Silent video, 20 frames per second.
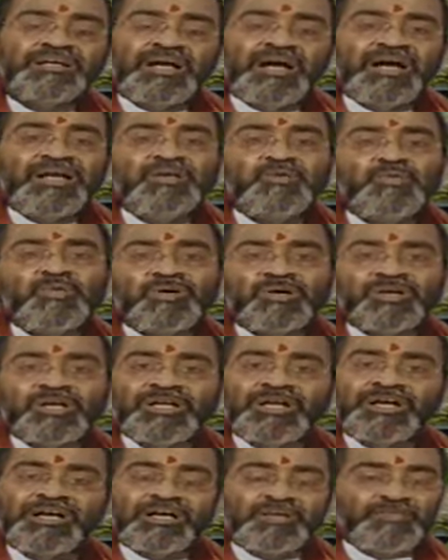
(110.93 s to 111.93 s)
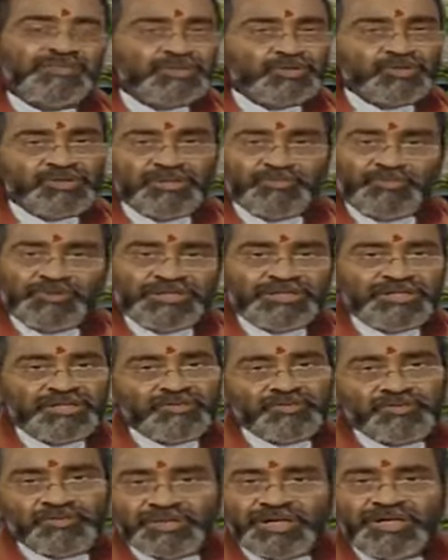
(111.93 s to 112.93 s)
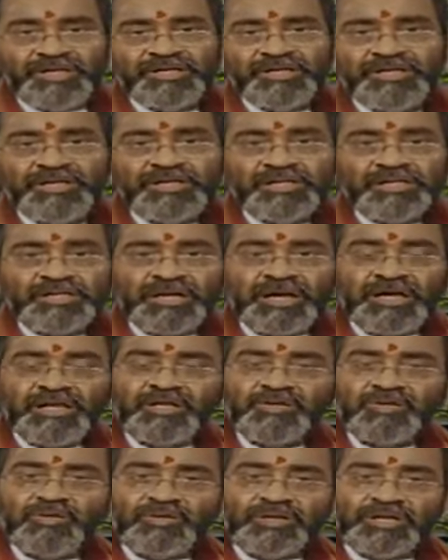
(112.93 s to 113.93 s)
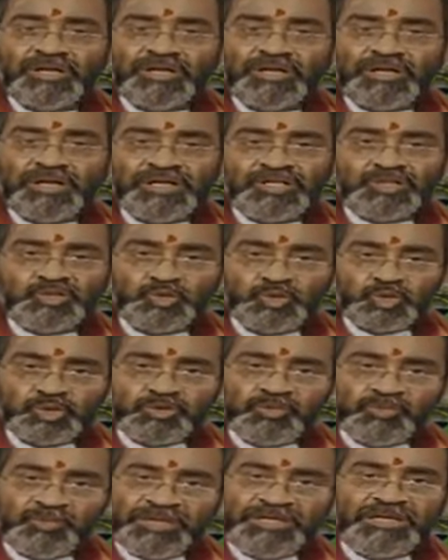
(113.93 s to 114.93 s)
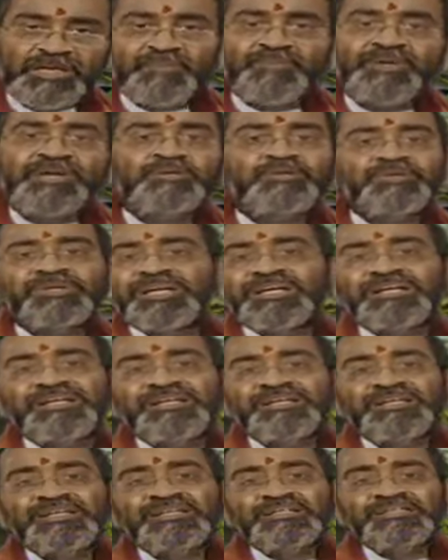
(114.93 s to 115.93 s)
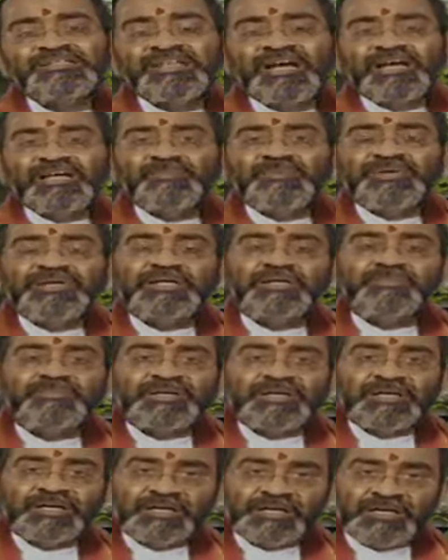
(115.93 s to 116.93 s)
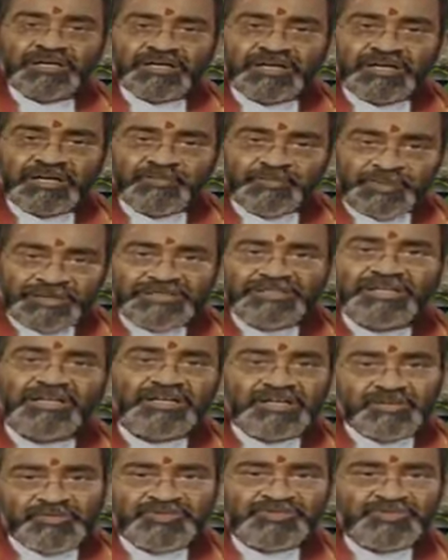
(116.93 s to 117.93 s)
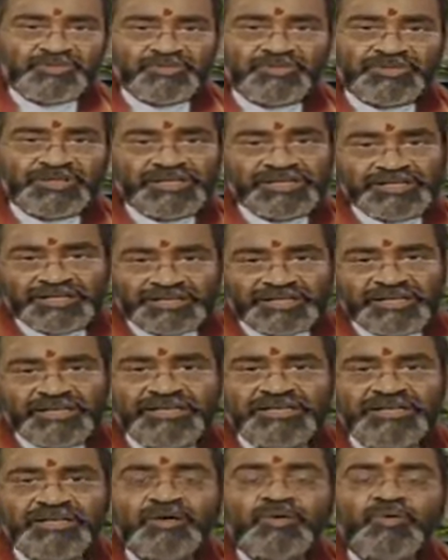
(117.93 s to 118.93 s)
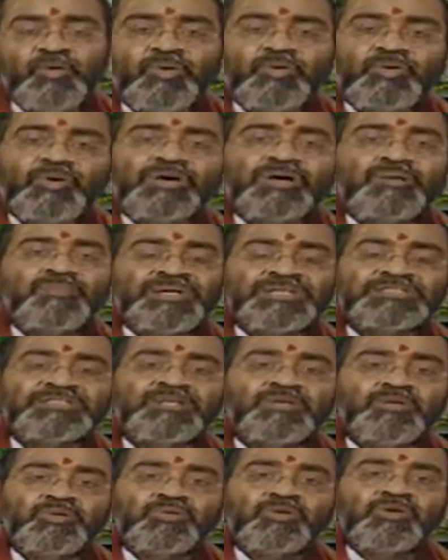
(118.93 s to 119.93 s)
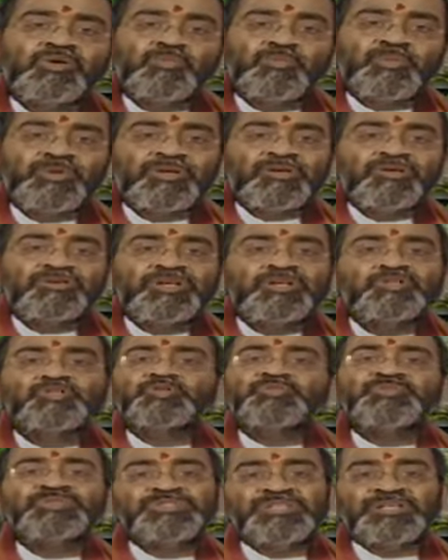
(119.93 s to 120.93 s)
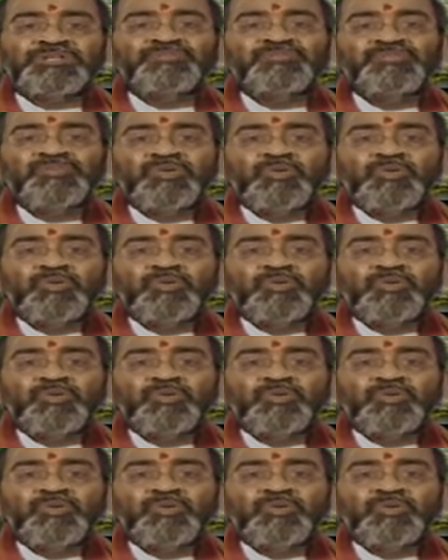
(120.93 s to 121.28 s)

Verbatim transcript: కాలం ఒక్కలా కనబడుతున్నప్పటికీ కూడా కాలంలో రకరకాల సూక్ష్మ పరిణామాలు ఉంటాయి దాన్ని బట్టి మనకు రకరకాల ఫలితాలు లభిస్తూ ఉంటాయి కనుక ఒక్కొక్క మాసంలో ఒక్కొక్క ప్రయోజనాలు చూపించాలి